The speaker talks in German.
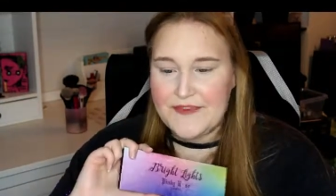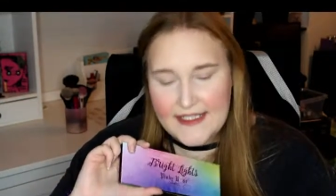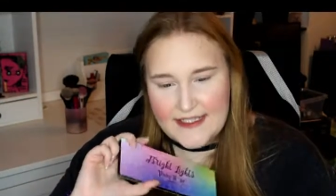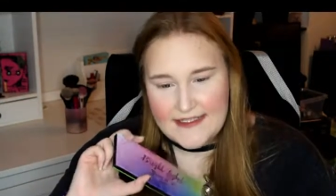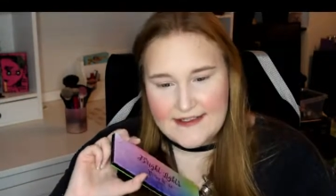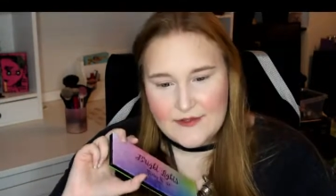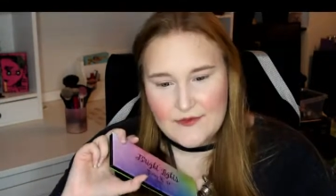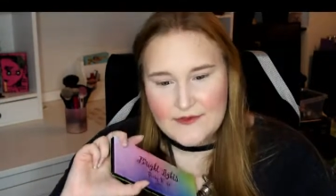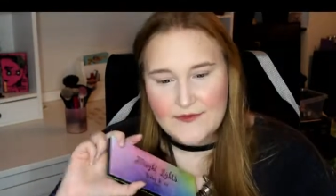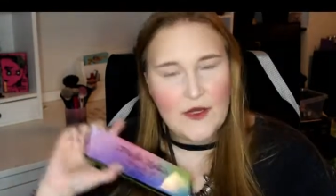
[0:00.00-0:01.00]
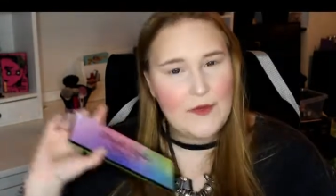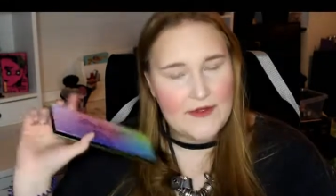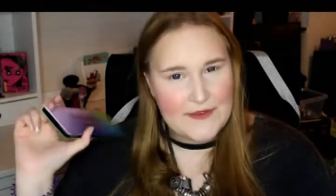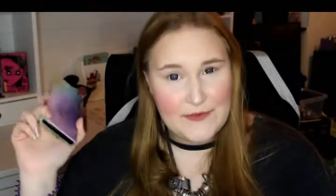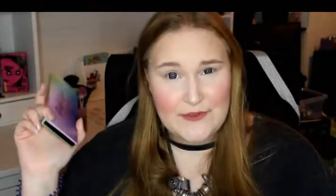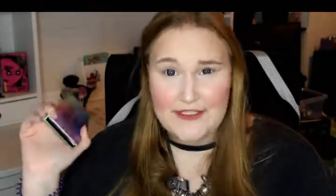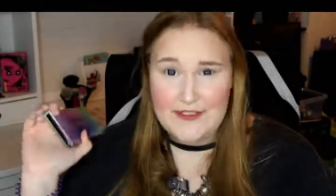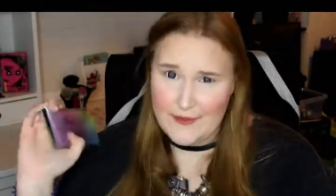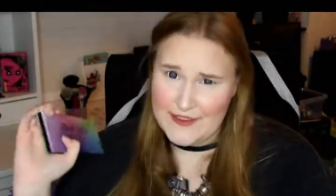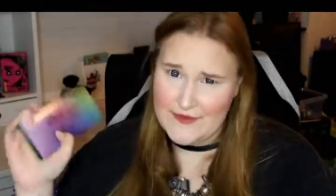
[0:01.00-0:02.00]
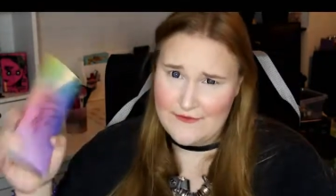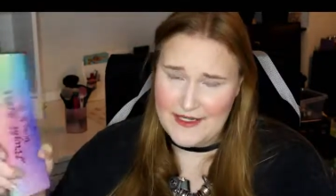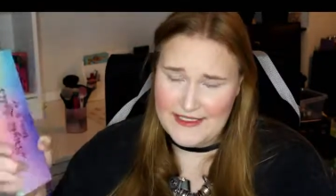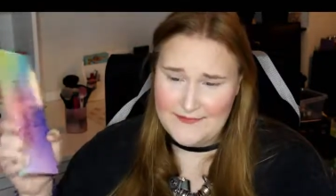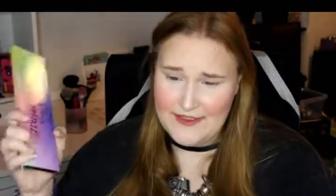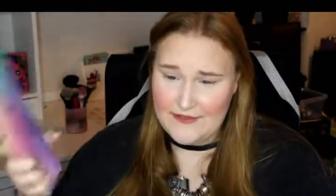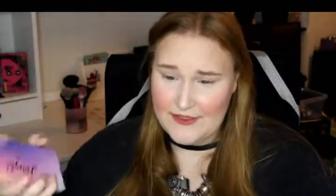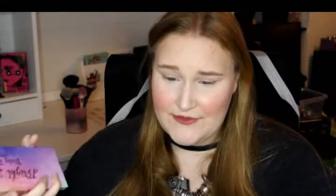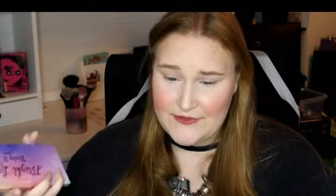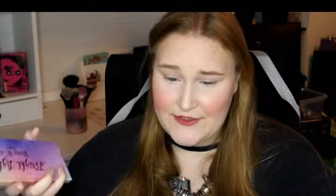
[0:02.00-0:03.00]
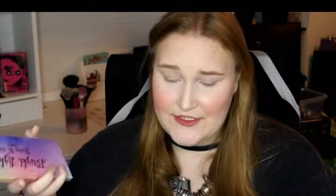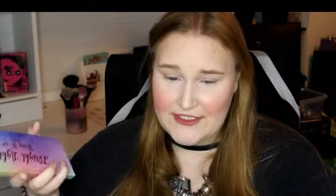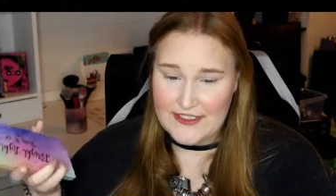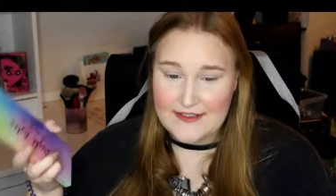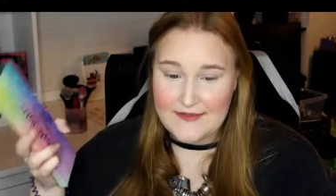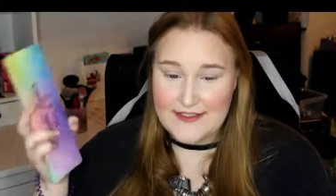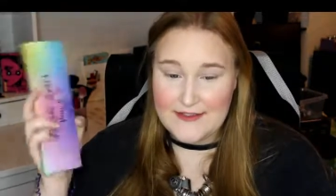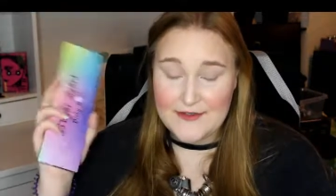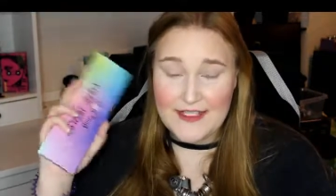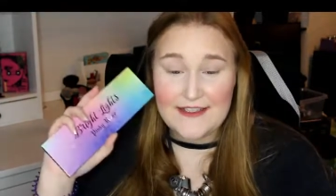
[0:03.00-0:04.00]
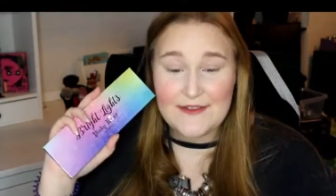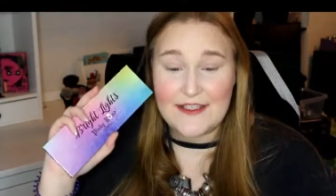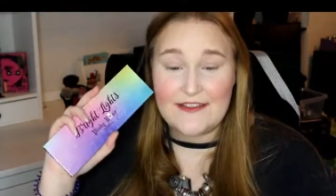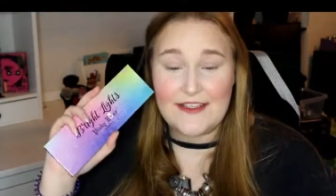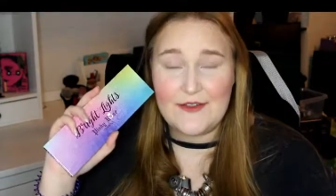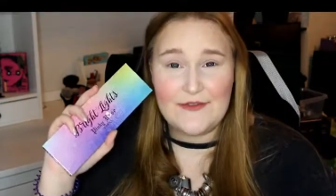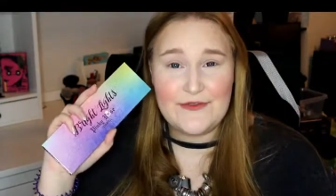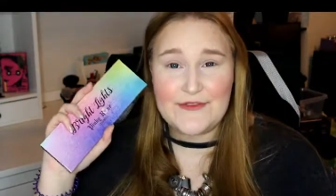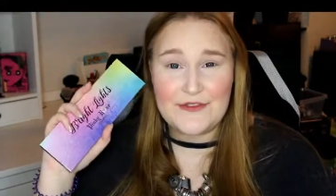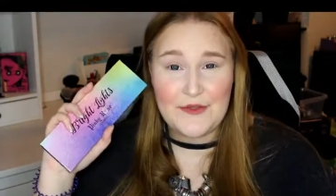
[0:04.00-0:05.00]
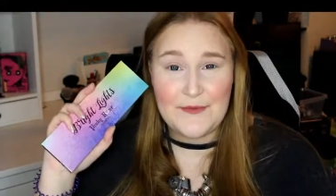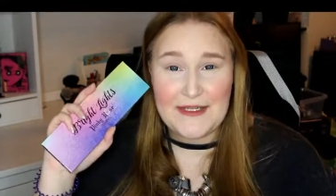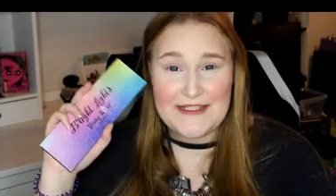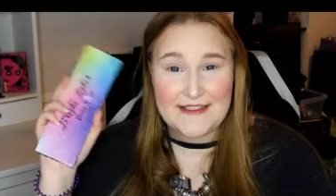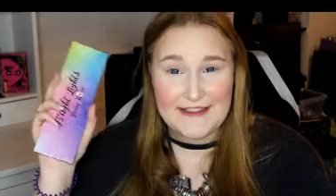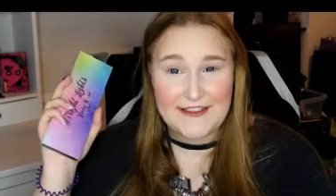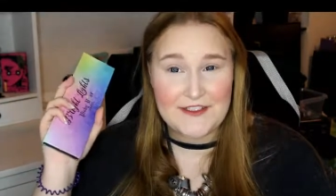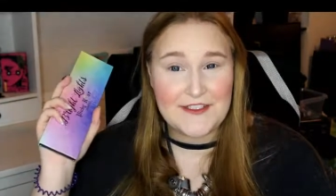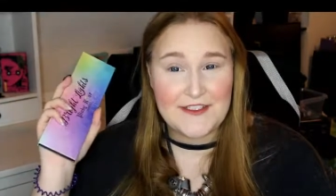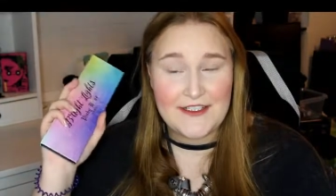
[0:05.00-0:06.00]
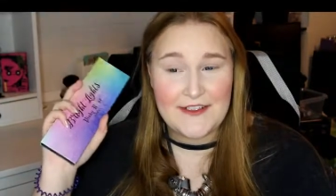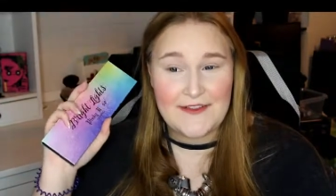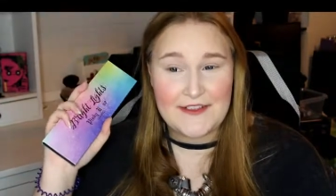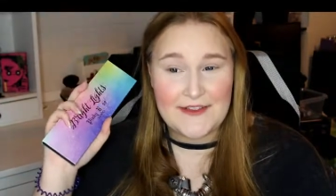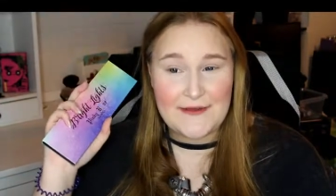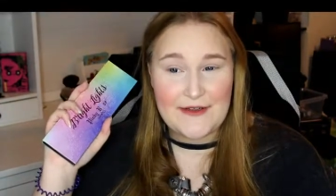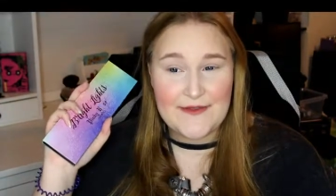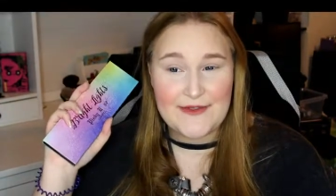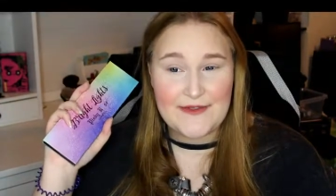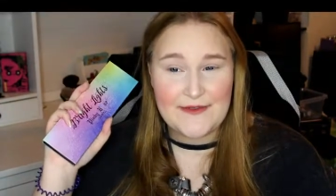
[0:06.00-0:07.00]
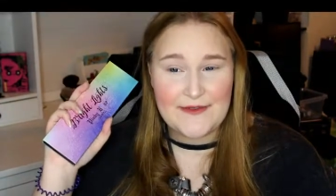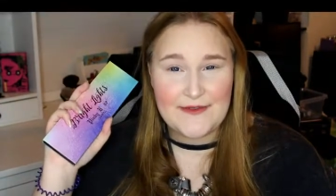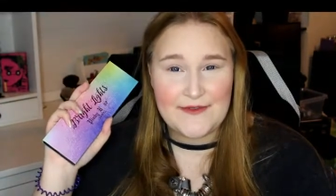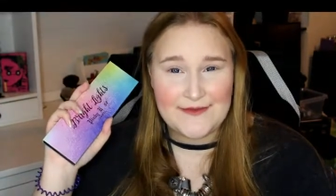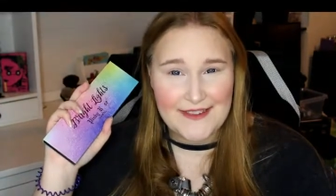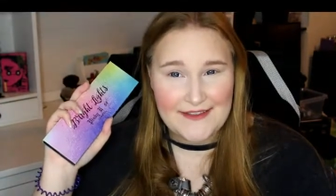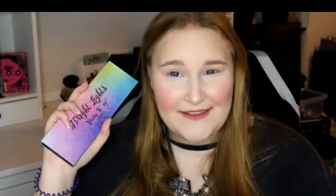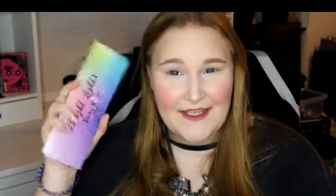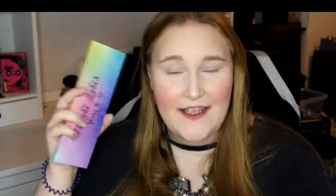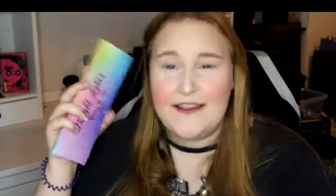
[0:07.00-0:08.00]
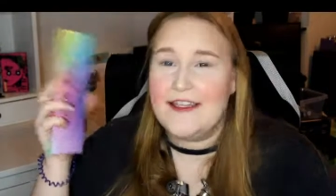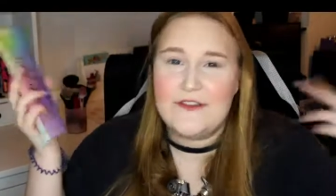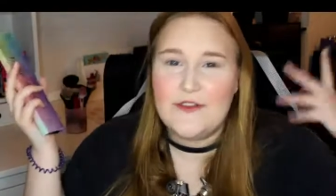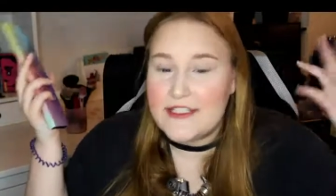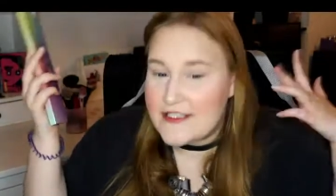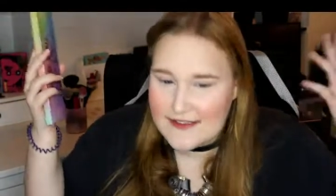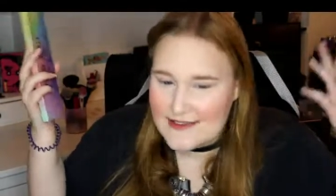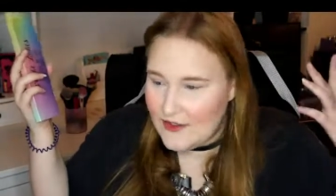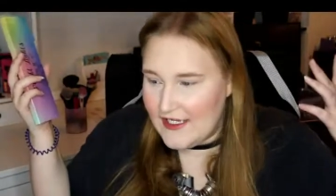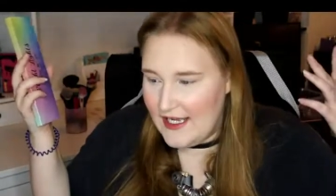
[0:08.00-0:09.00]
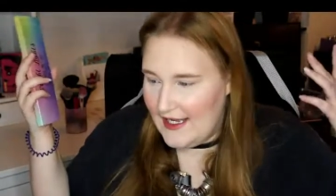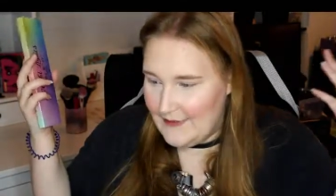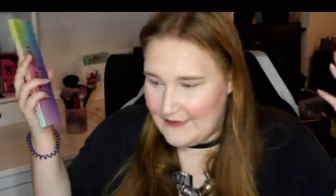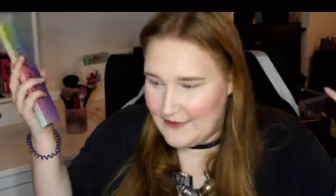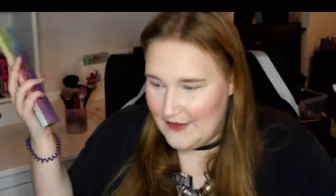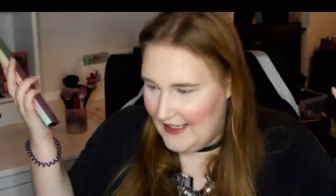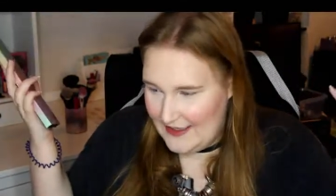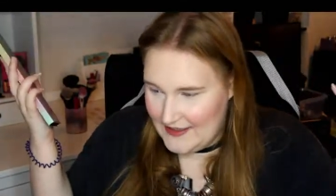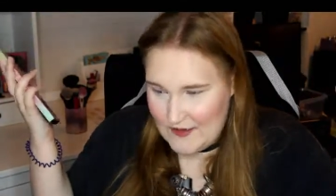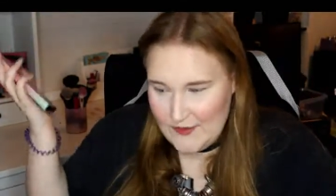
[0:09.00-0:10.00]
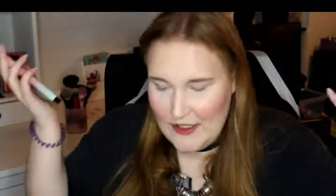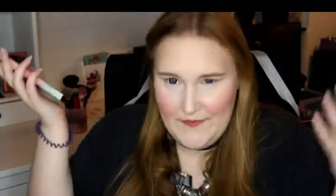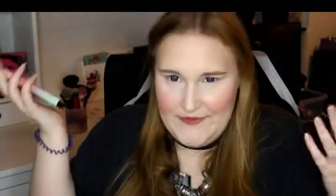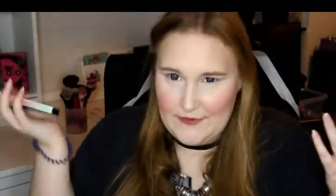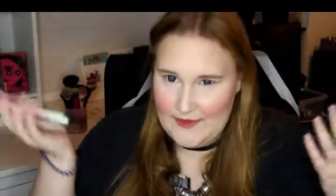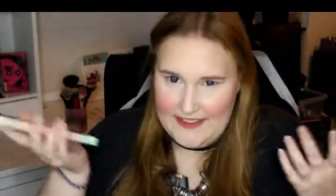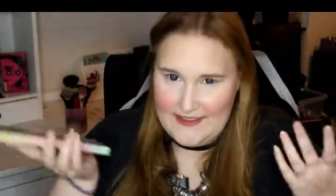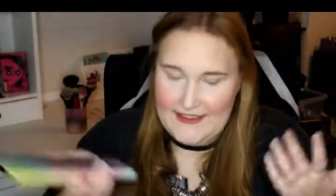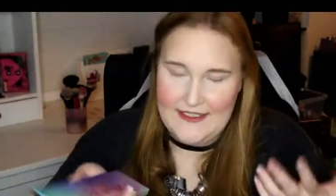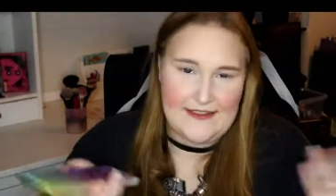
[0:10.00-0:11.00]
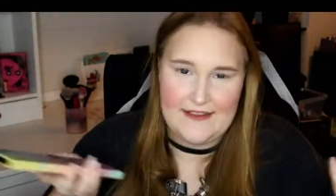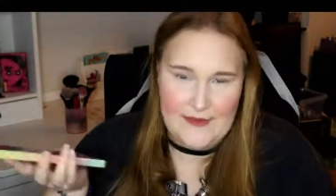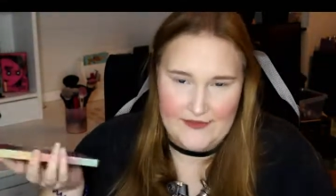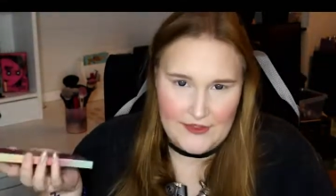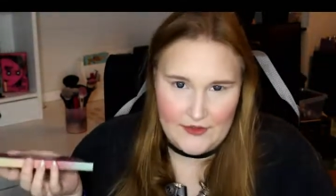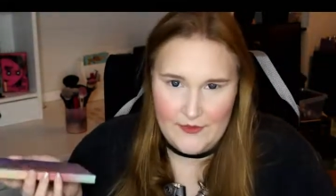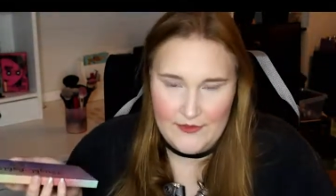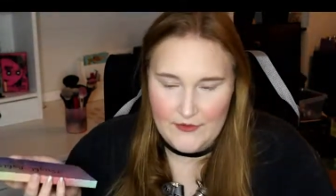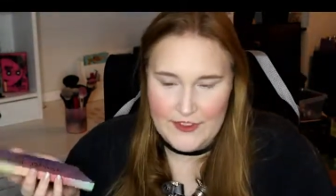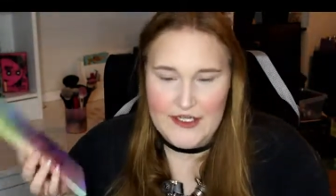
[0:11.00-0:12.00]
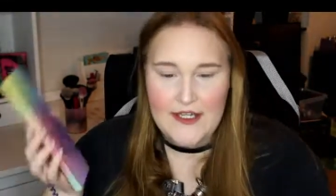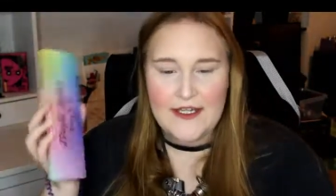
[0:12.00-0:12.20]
Denn als die gute Frau Postbote, die mir super lieb war, vor der Tür stand, war sie so, ja, also ich krieg da noch 15 Euro paar zerknirschte. Und ich war immer Kopf so, was? Ja, natürlich, Zollabfuhr. Hatte ich überhaupt nicht drüber nachgedacht, ist aber vollkommen logisch.